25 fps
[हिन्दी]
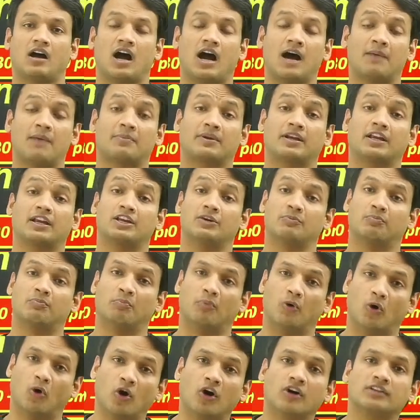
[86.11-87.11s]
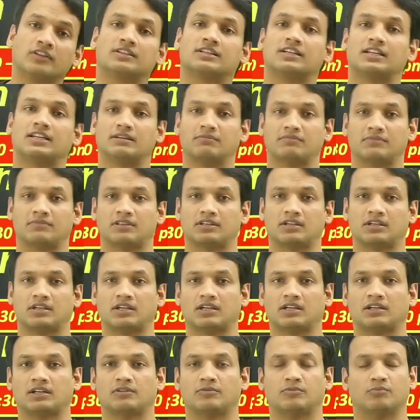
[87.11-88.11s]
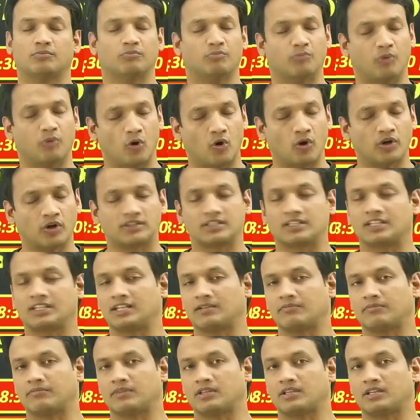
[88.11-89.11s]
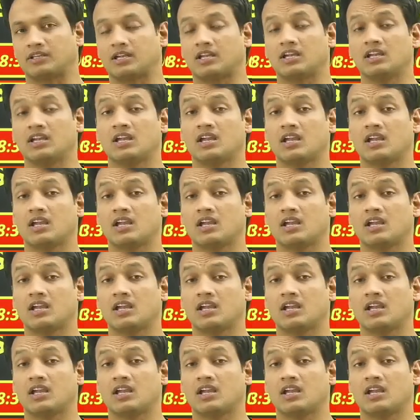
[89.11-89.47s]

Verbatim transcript: आपके लिए बहुत कीमती है बहुत कीमती है